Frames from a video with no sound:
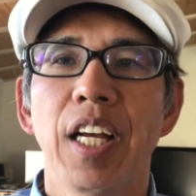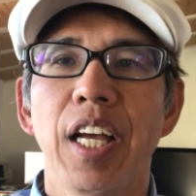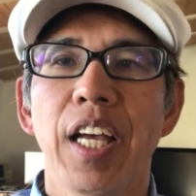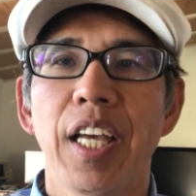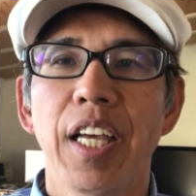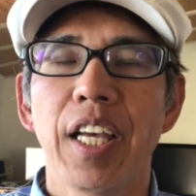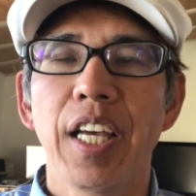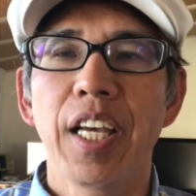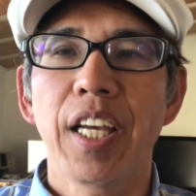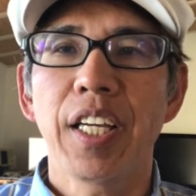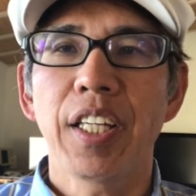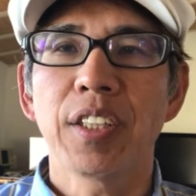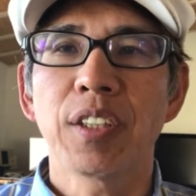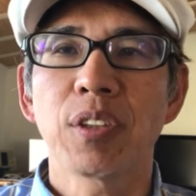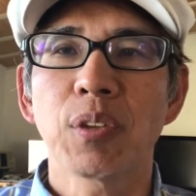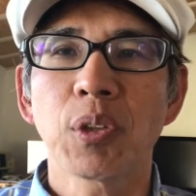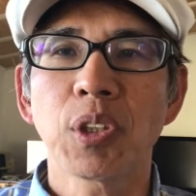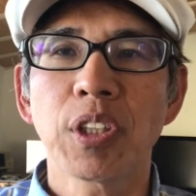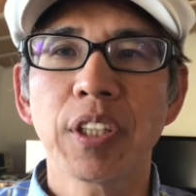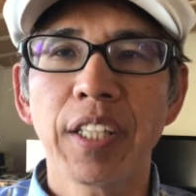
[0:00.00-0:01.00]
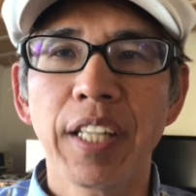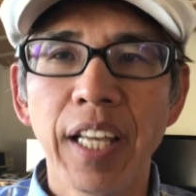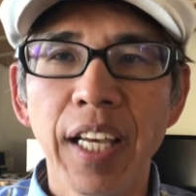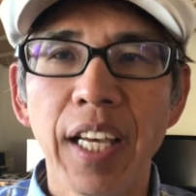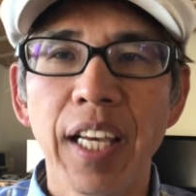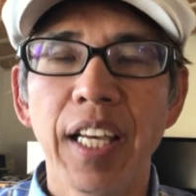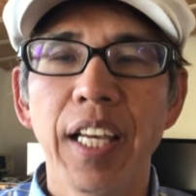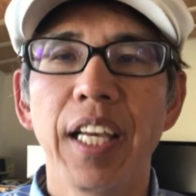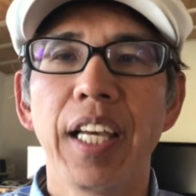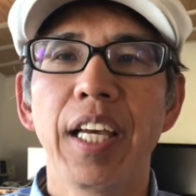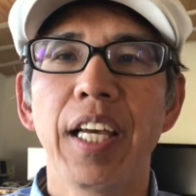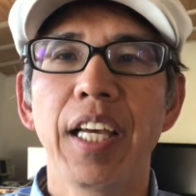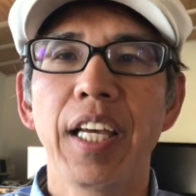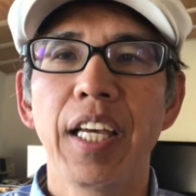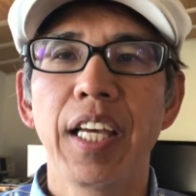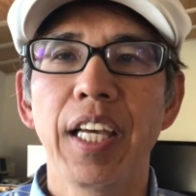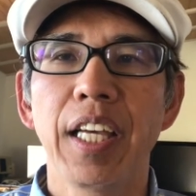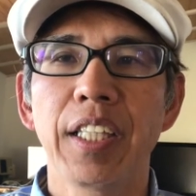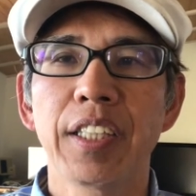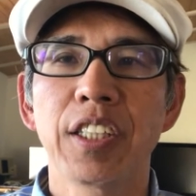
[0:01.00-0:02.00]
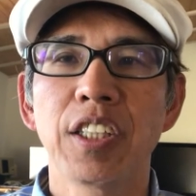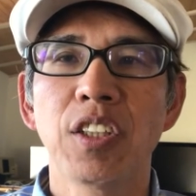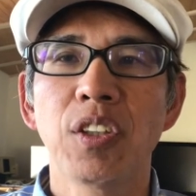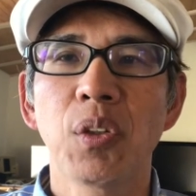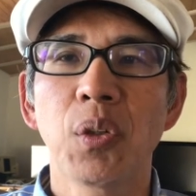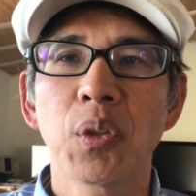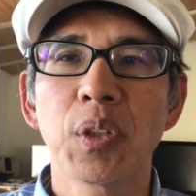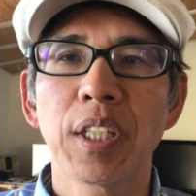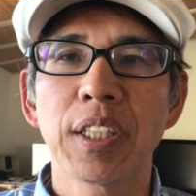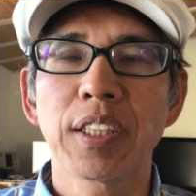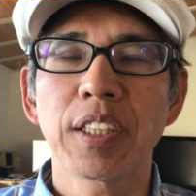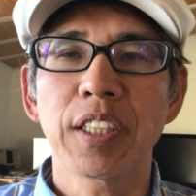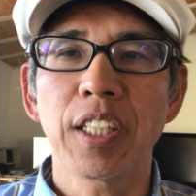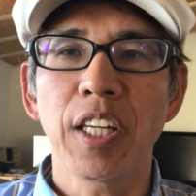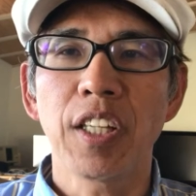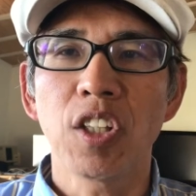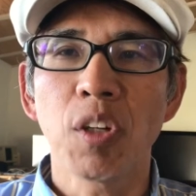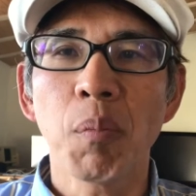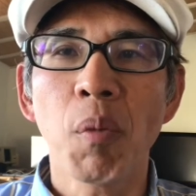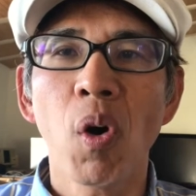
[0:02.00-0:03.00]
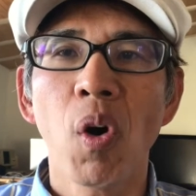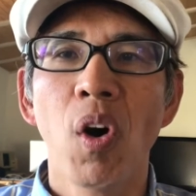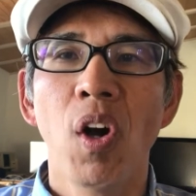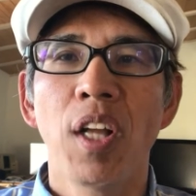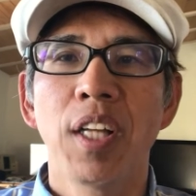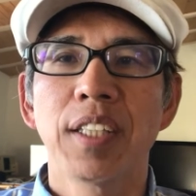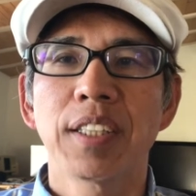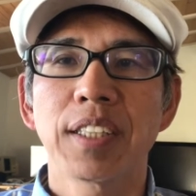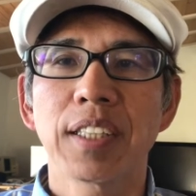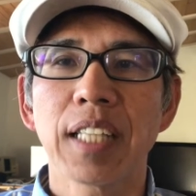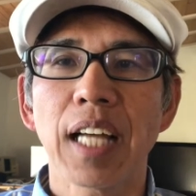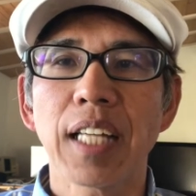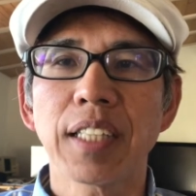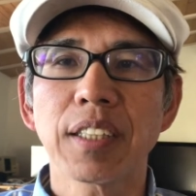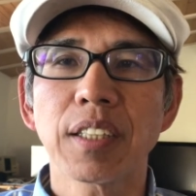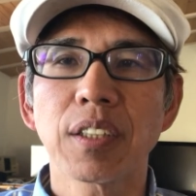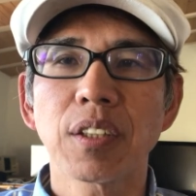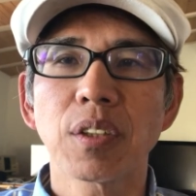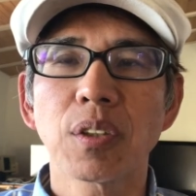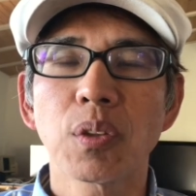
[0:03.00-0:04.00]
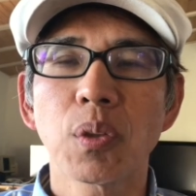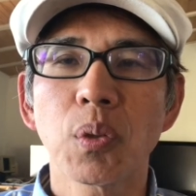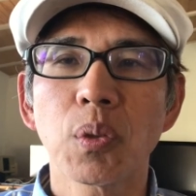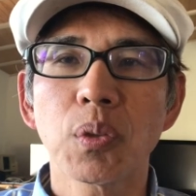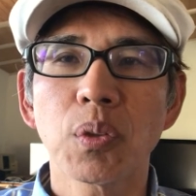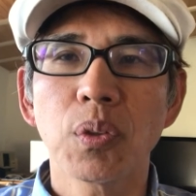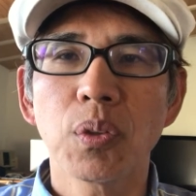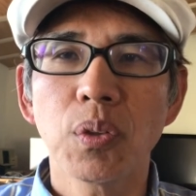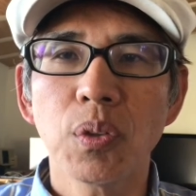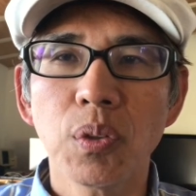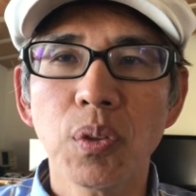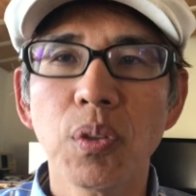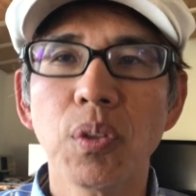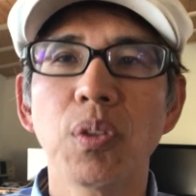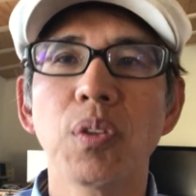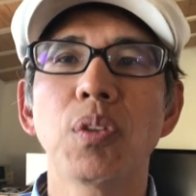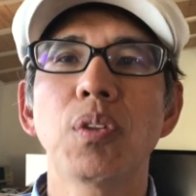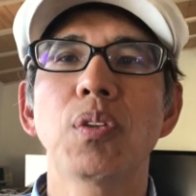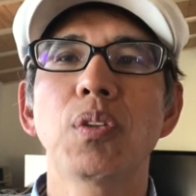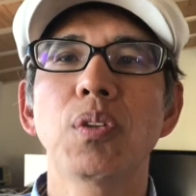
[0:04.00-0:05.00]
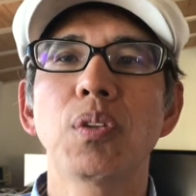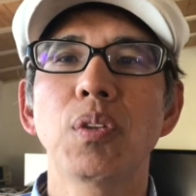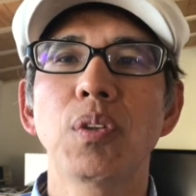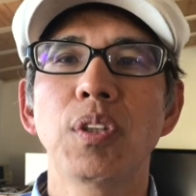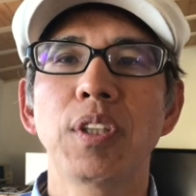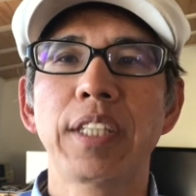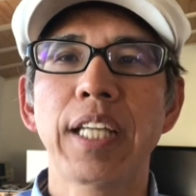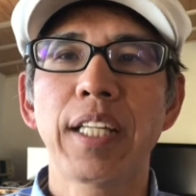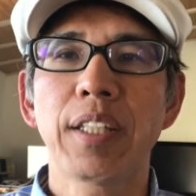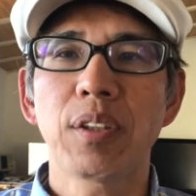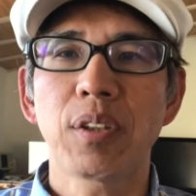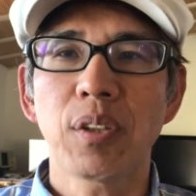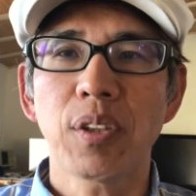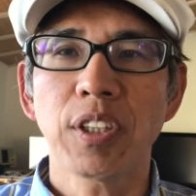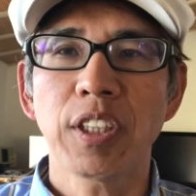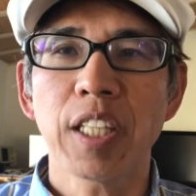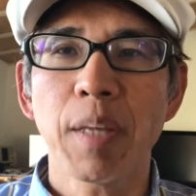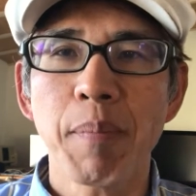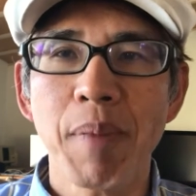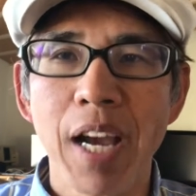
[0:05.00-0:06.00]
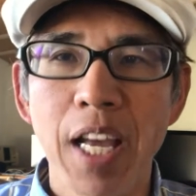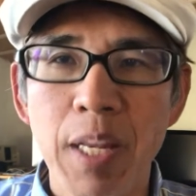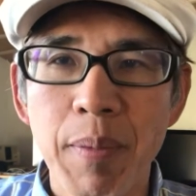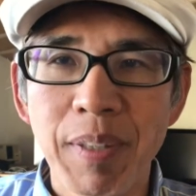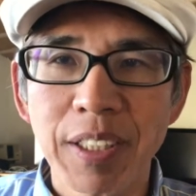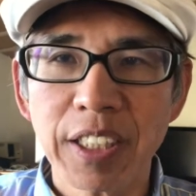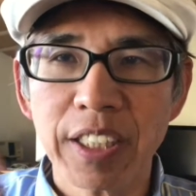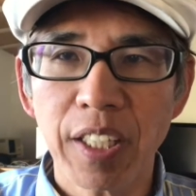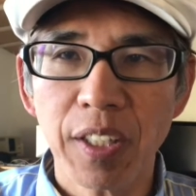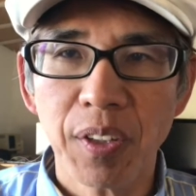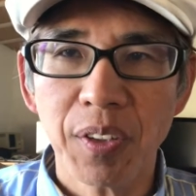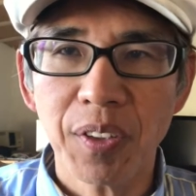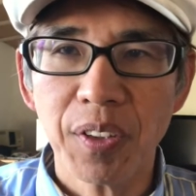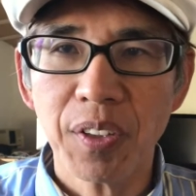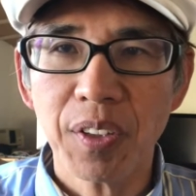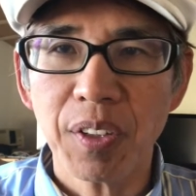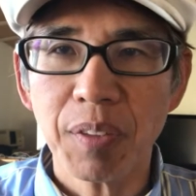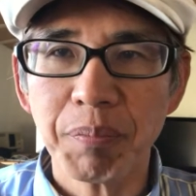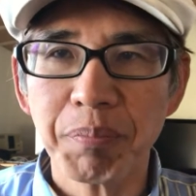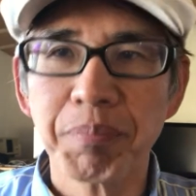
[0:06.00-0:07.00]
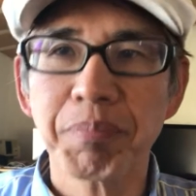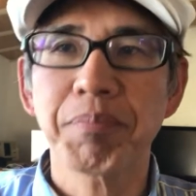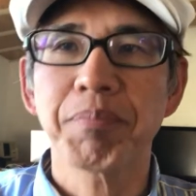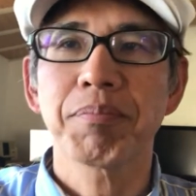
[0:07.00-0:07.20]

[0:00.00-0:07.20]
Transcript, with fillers: えそしてね、え昨日ですけれども早速ゲットしてまいりましたよ